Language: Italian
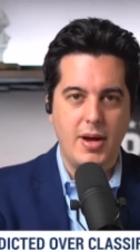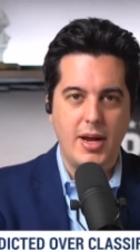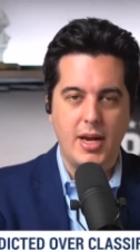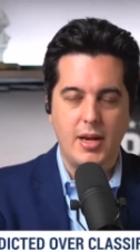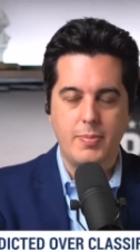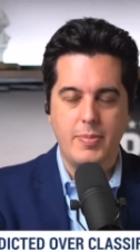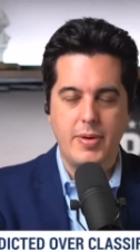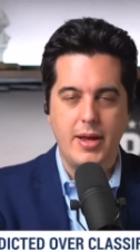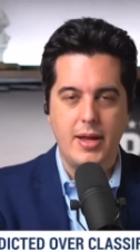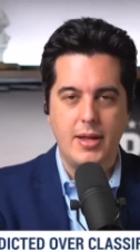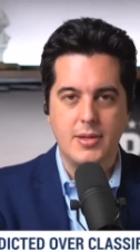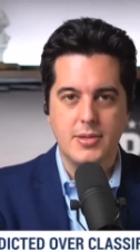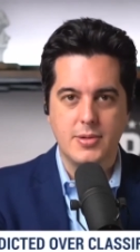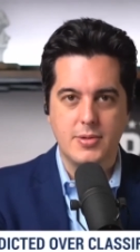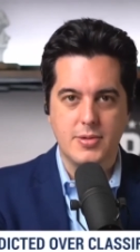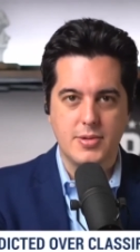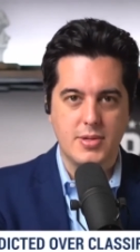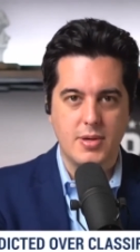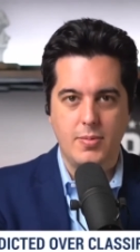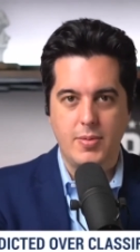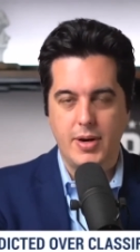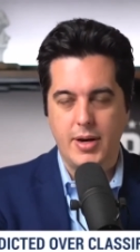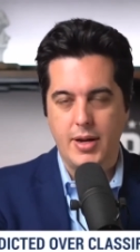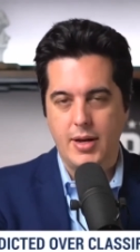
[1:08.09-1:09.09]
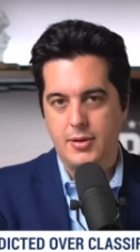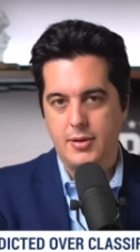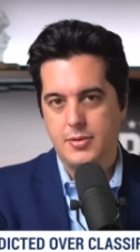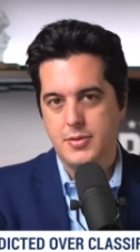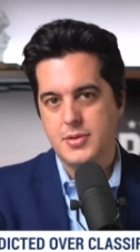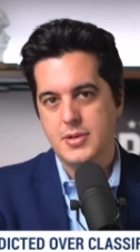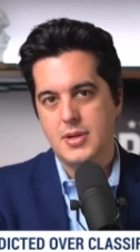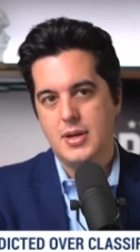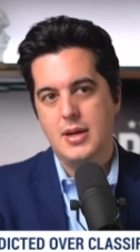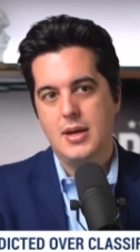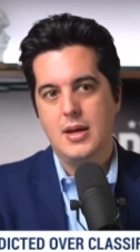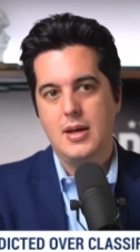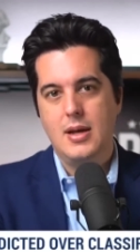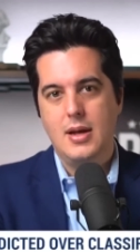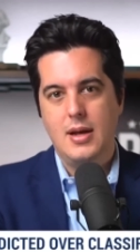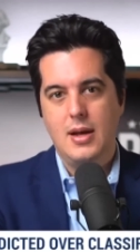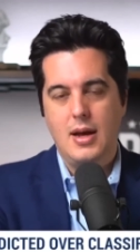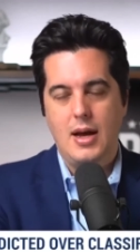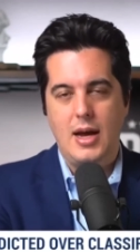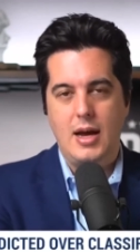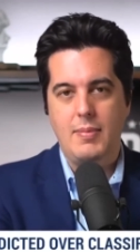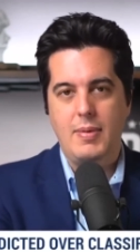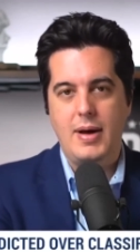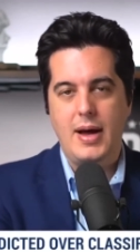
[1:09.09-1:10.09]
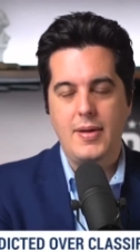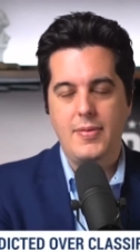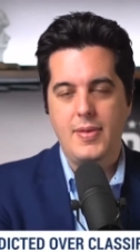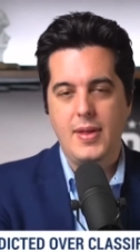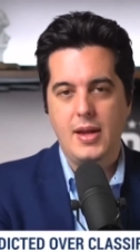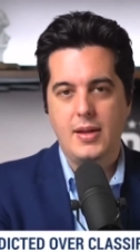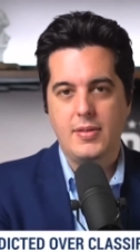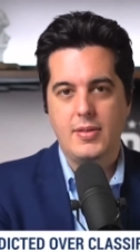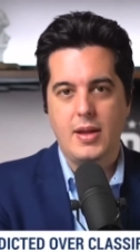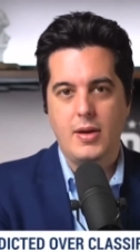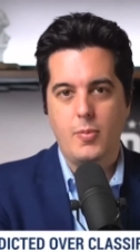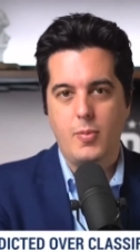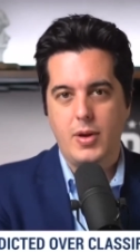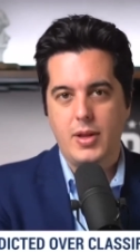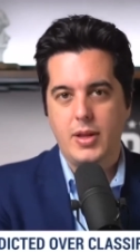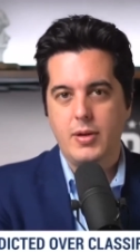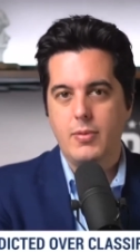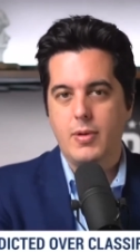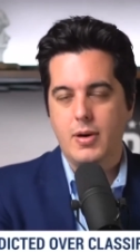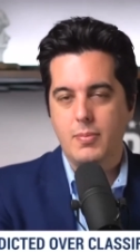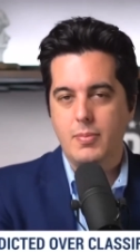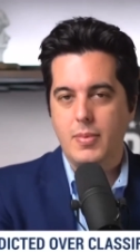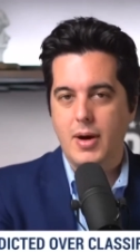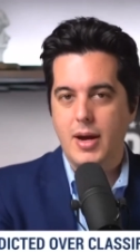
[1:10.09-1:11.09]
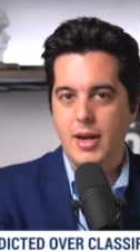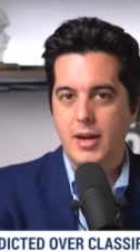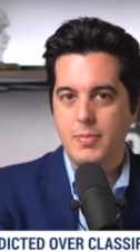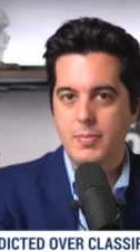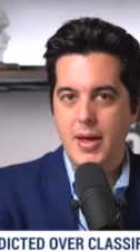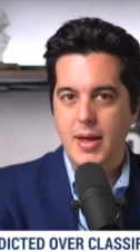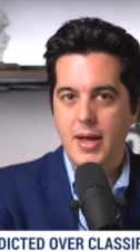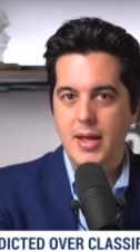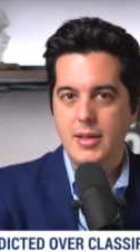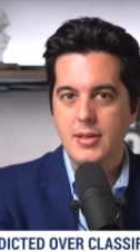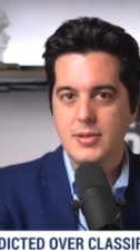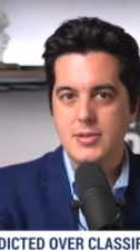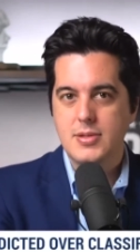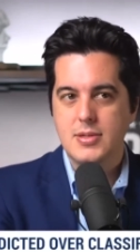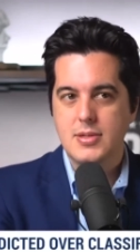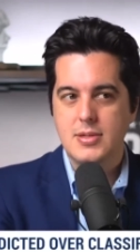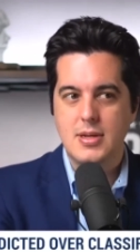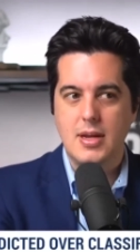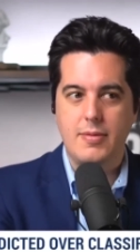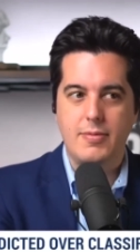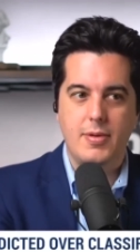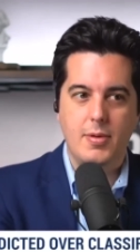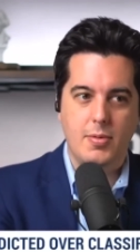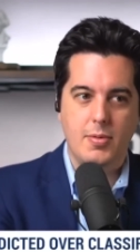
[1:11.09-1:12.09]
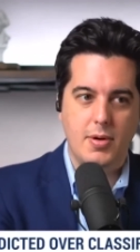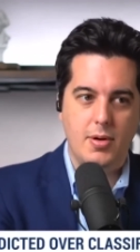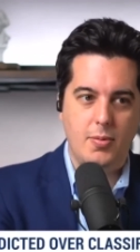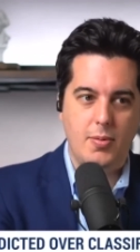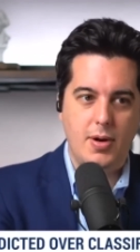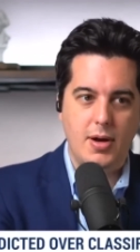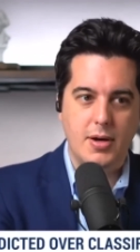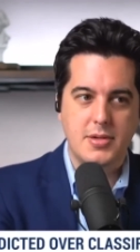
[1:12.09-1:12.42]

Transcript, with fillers: Io penso che l'establishment repubblicano voglia davvero Mike Pence.